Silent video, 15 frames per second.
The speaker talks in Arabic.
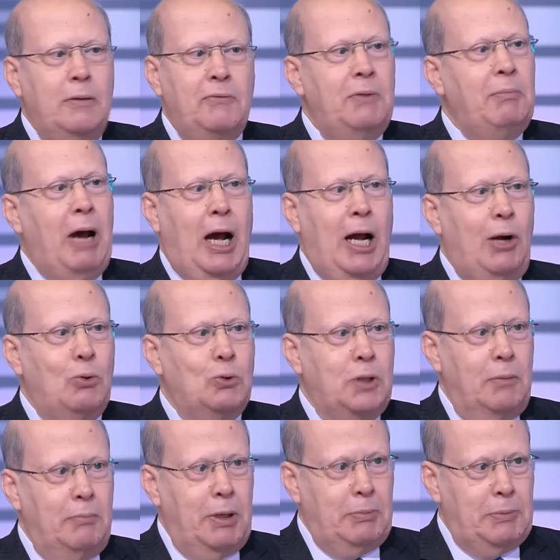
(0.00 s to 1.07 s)
في محله
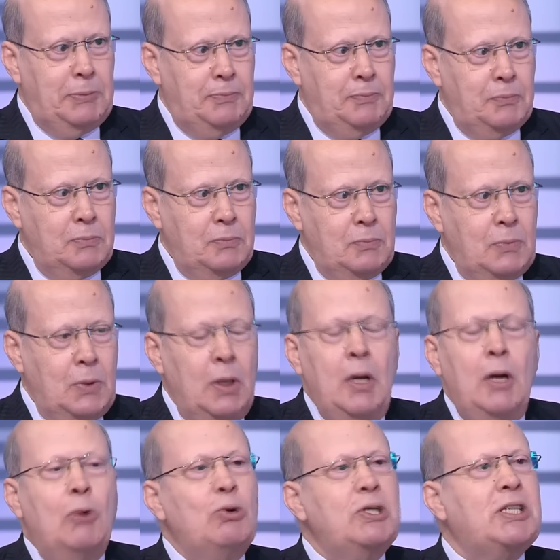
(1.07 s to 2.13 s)
تمام
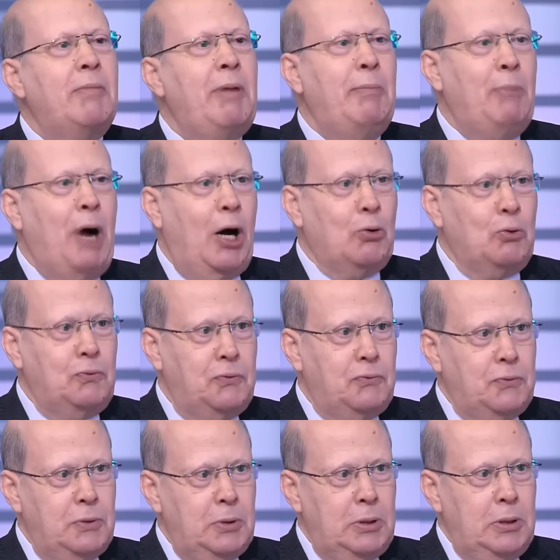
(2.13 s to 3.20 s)
والسبب معروف